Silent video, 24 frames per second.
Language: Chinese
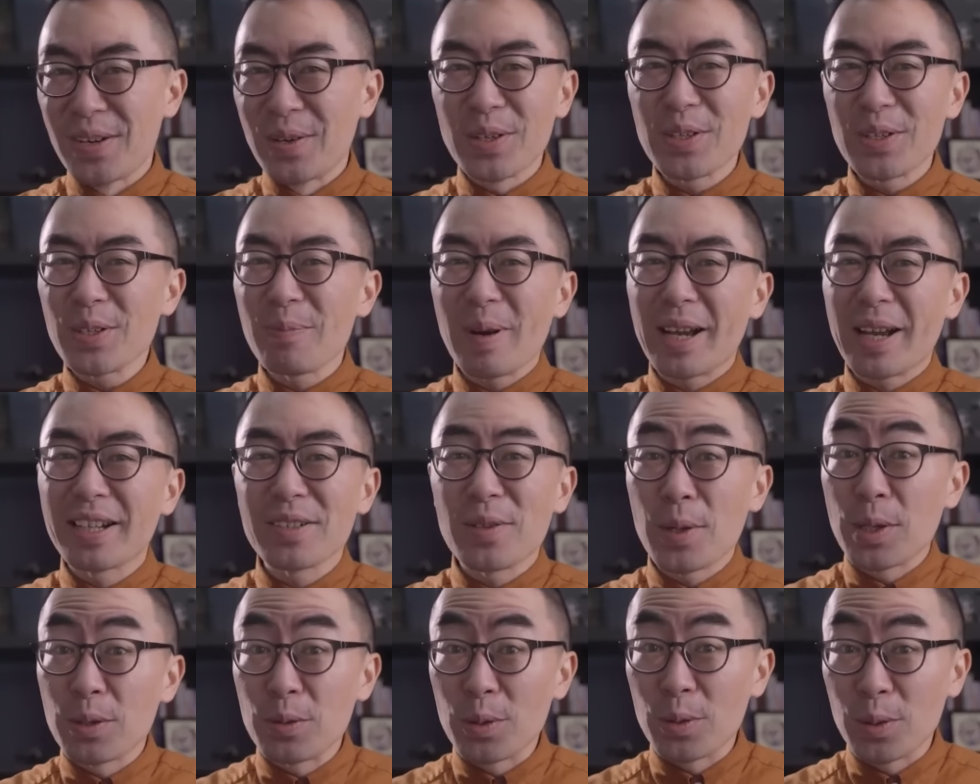我是百科
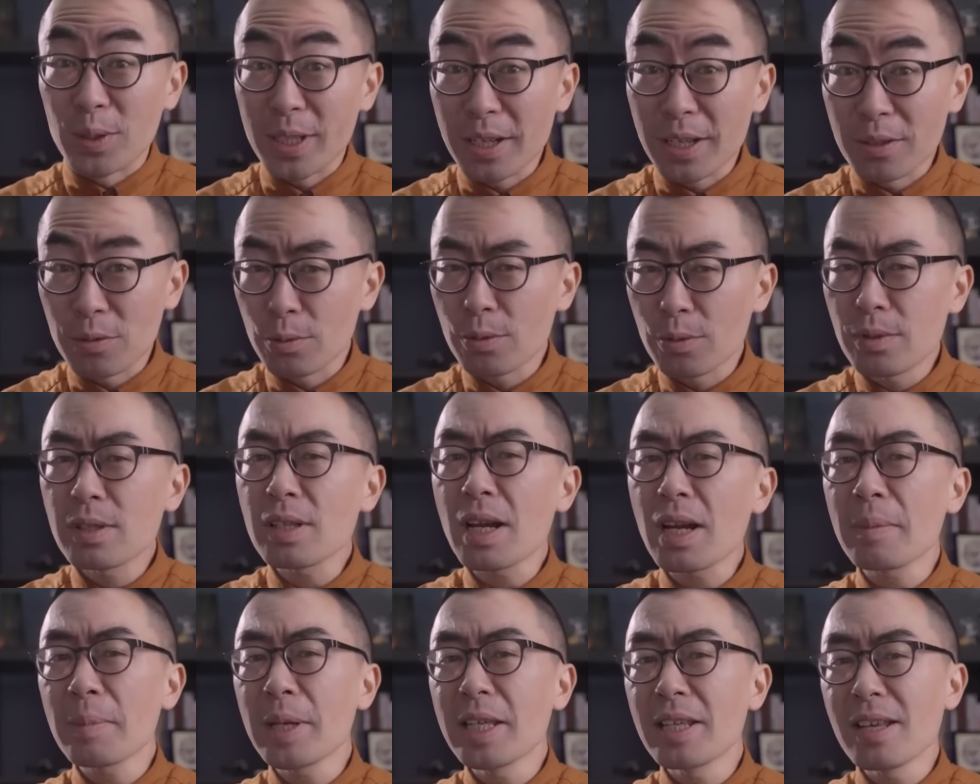全书火箭叔，
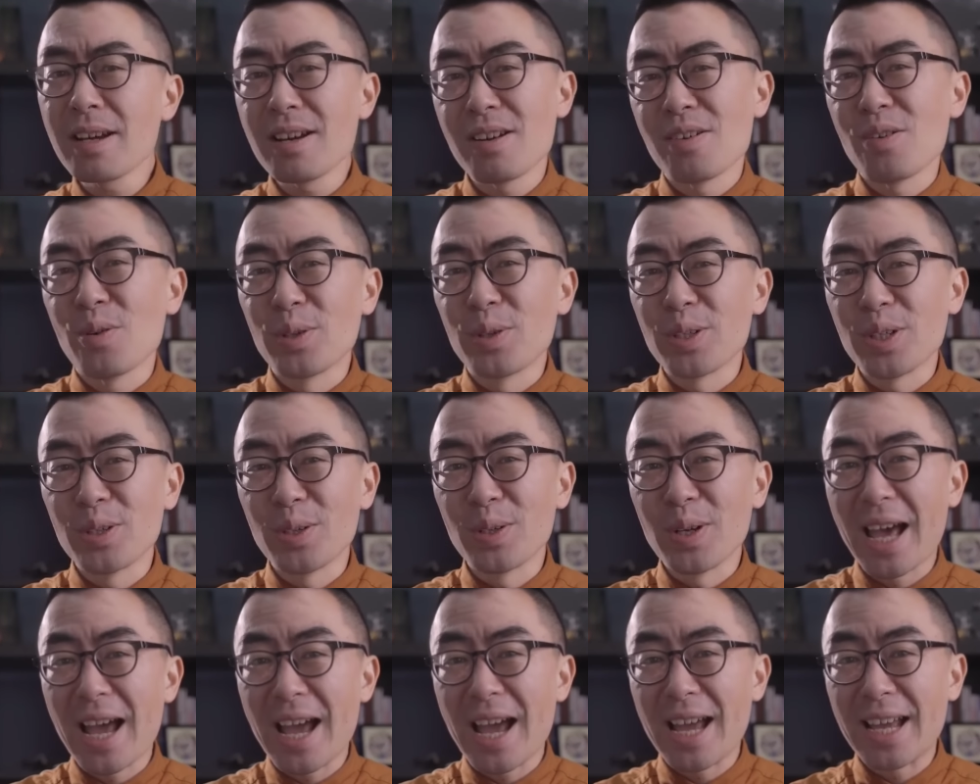下面呢我就
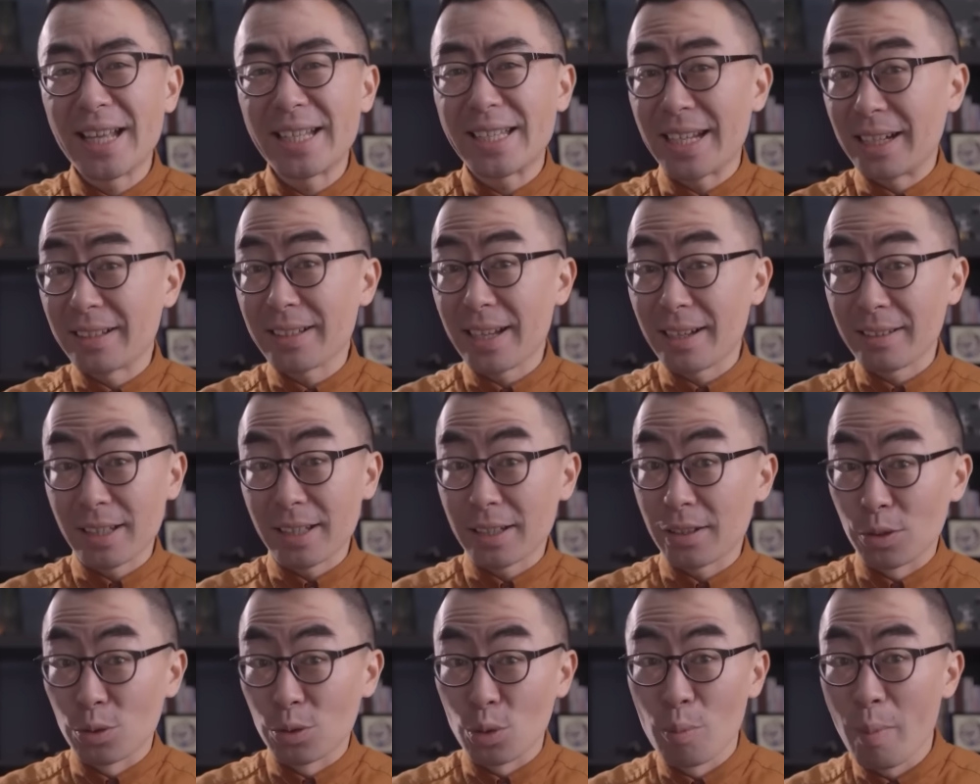来讲讲这
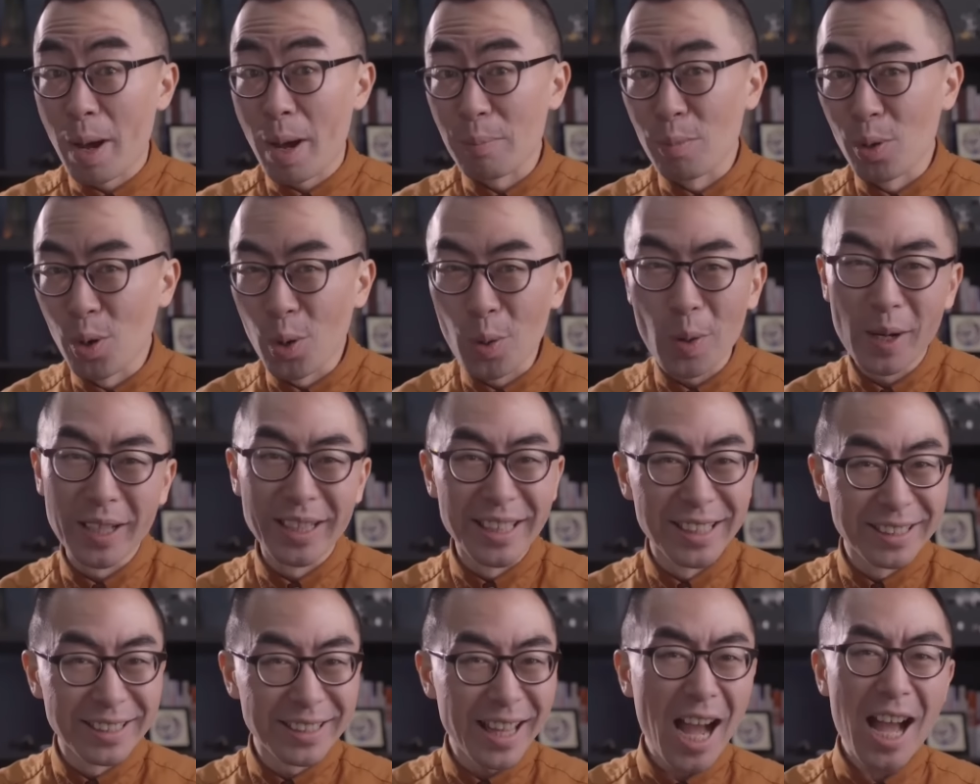次充满魔幻
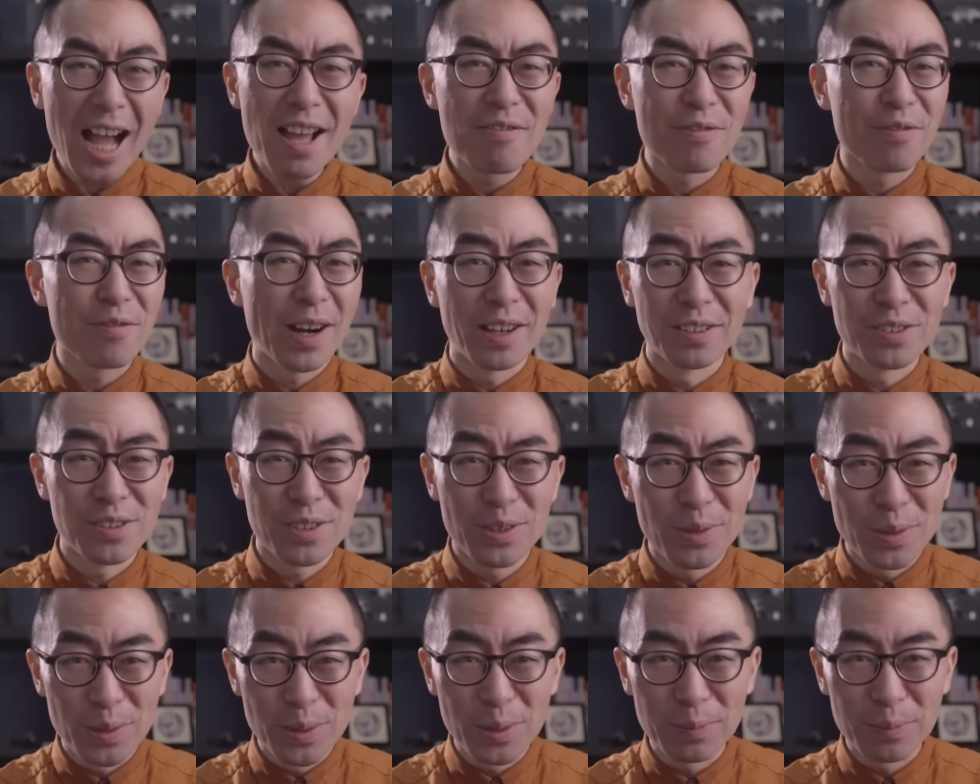的探访之
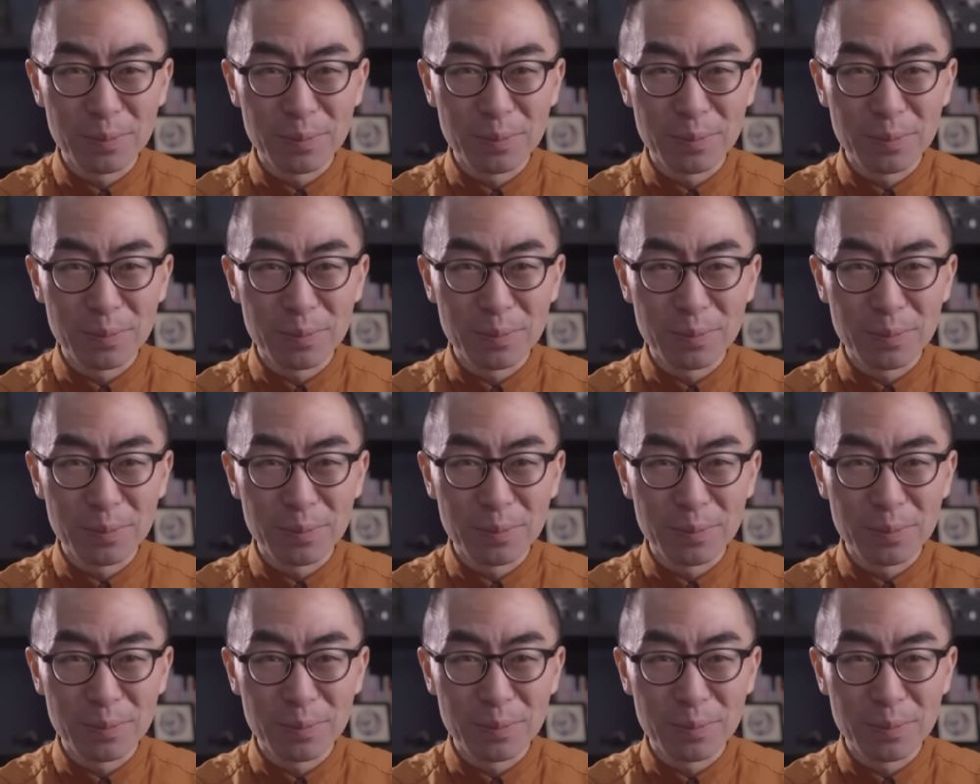旅。